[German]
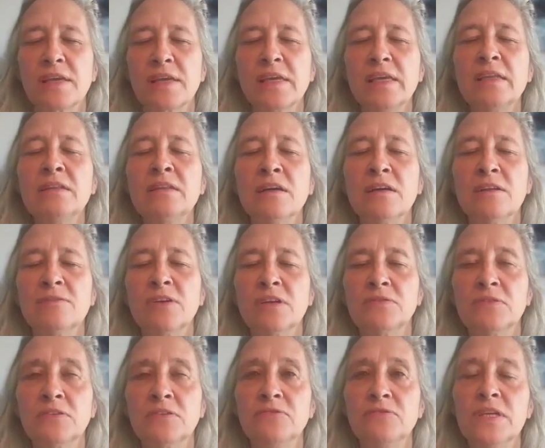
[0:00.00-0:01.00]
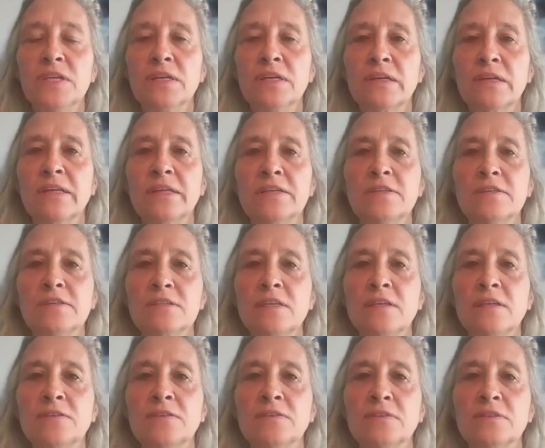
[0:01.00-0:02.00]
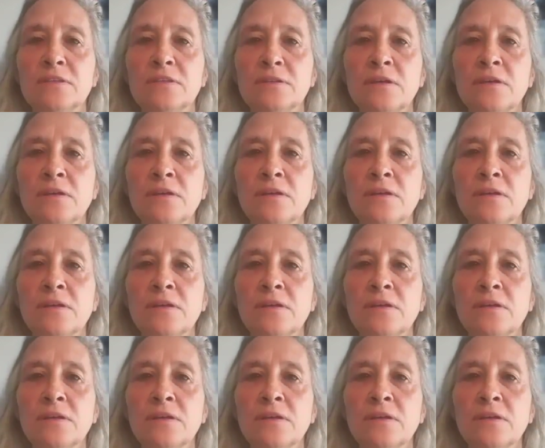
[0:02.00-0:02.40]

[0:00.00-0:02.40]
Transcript: erinnern, wer wir wirklich sind.